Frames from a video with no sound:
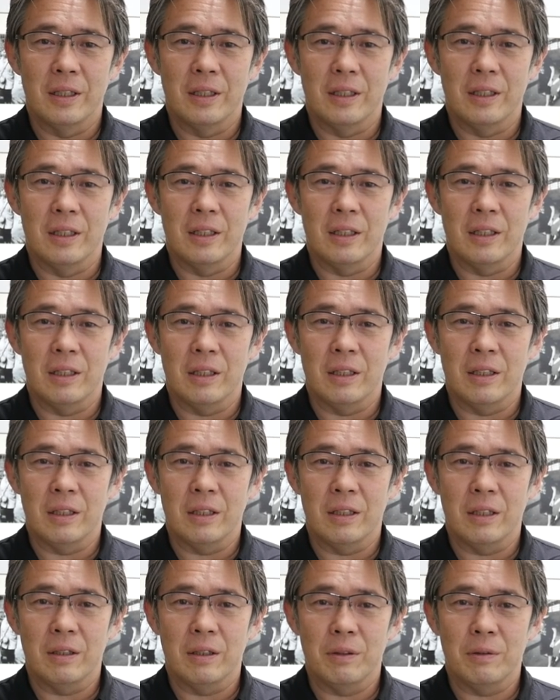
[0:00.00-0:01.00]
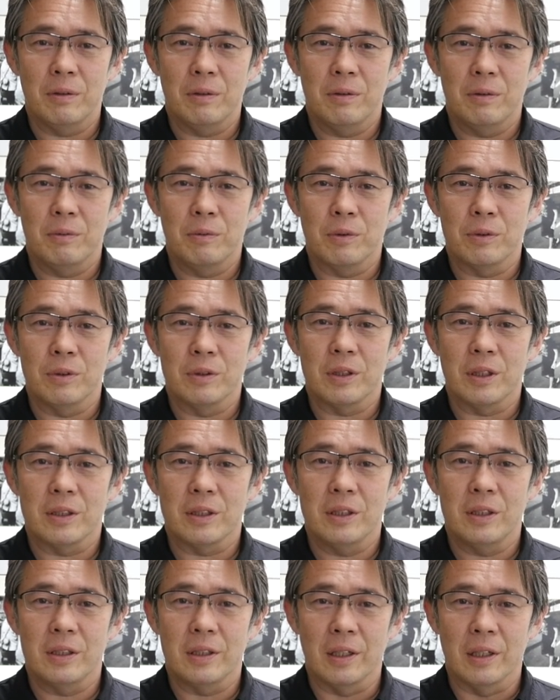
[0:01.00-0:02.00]
えー、僕の写
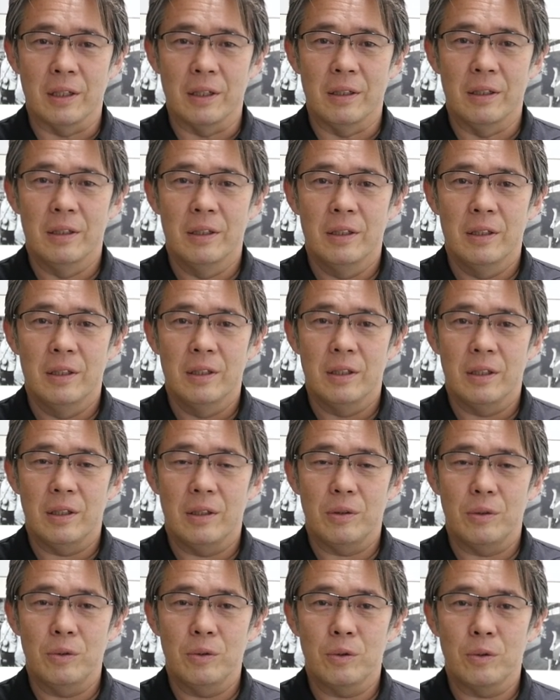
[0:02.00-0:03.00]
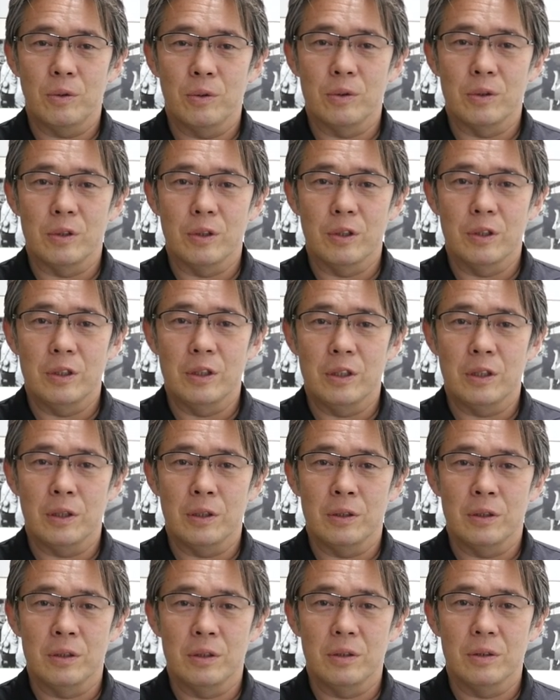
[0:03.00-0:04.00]
真展「香港
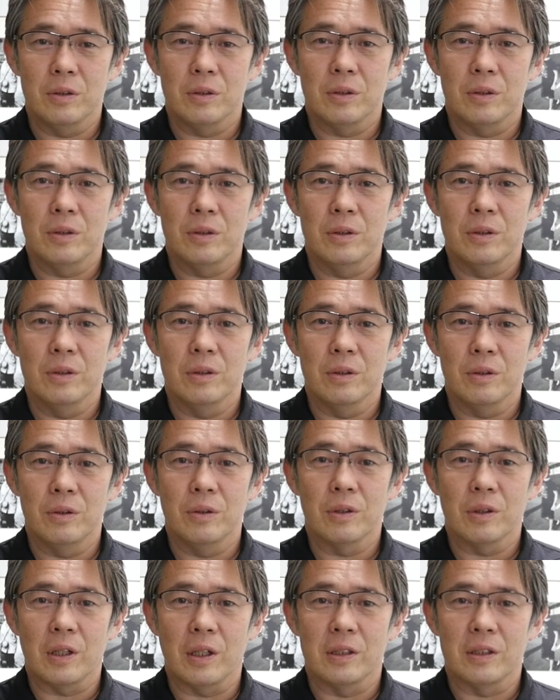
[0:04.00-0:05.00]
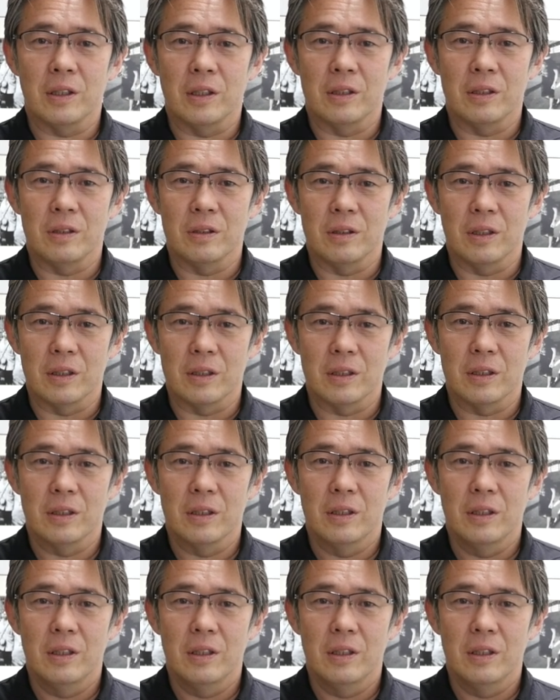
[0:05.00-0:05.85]
2019」を開催中です、